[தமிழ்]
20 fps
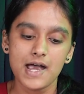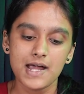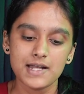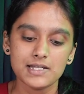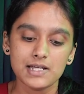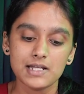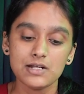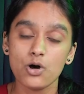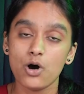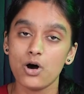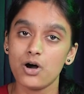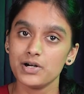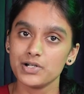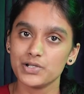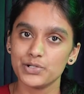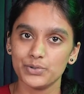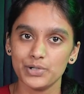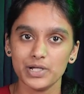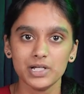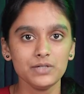அண்ட் தென்
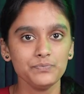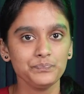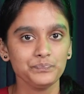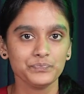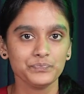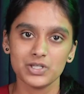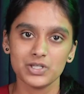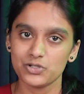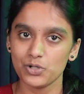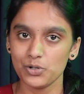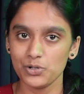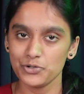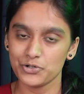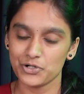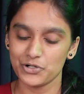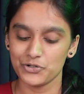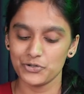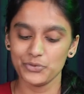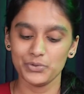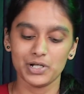ஹார்ட்ஸோட
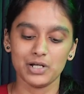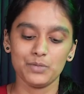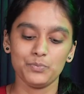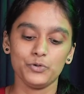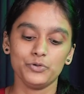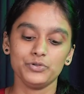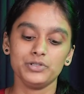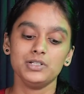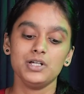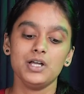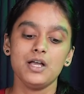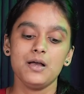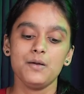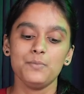சொல்யூஷன்ஸும் இருக்க போகுது